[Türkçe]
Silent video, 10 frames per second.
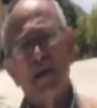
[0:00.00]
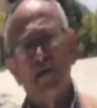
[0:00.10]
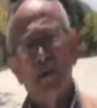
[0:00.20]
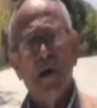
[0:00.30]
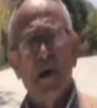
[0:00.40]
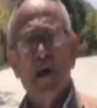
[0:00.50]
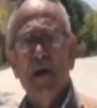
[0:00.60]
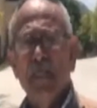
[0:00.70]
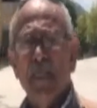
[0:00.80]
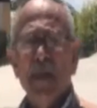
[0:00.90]
başkan
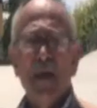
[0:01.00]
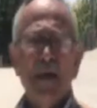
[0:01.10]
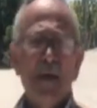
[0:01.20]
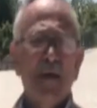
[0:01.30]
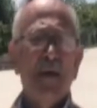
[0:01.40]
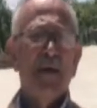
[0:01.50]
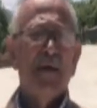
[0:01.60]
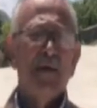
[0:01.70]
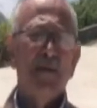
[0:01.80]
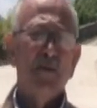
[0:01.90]
törene teşekkür etti.